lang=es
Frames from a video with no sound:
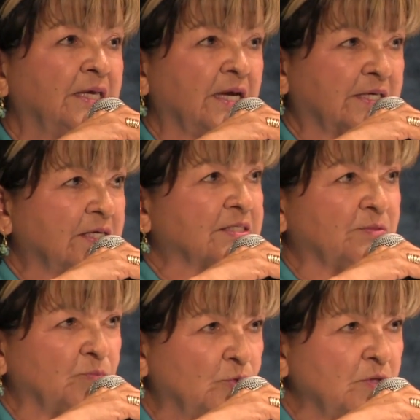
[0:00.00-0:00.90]
Y aquí
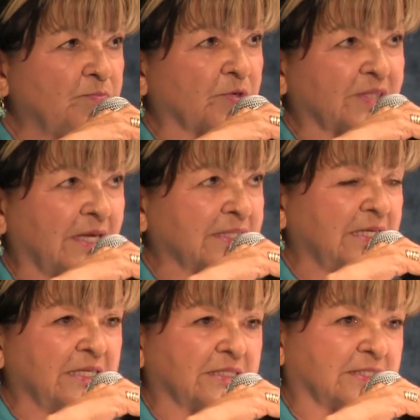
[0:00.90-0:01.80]
es muy
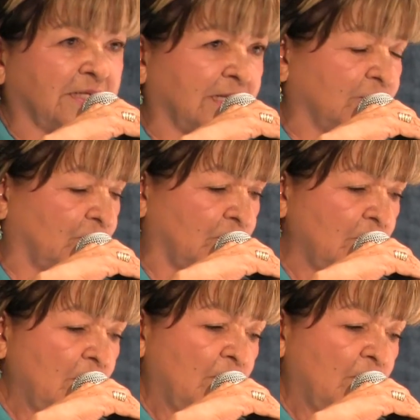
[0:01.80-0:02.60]
importante y necesario